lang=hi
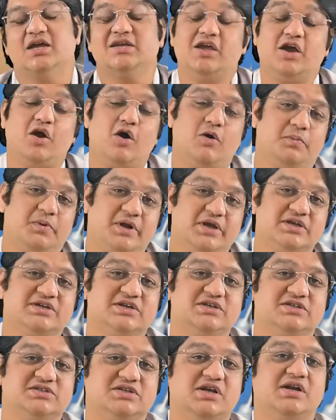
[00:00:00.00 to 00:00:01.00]
यह
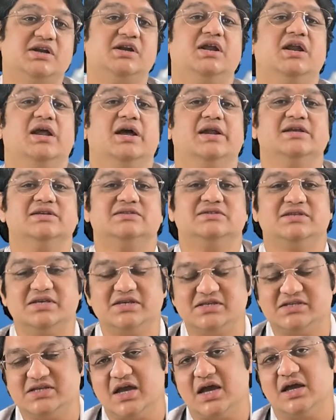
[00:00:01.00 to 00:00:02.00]
ऑपरेशन जनरल
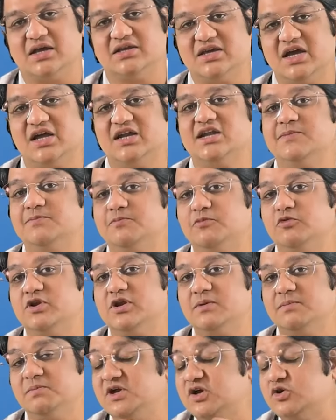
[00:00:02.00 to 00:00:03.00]
अनेस्थीजिया यानी
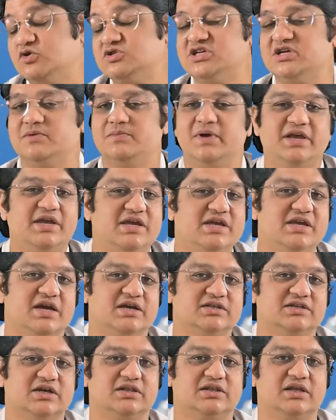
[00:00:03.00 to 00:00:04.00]
पूरी बेहोशी में
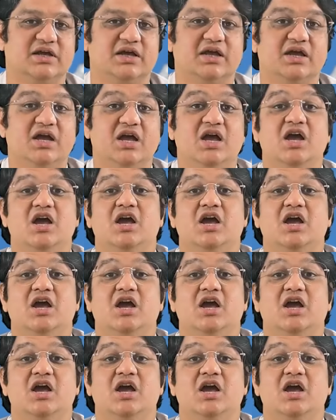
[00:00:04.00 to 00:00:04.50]
किया जाता है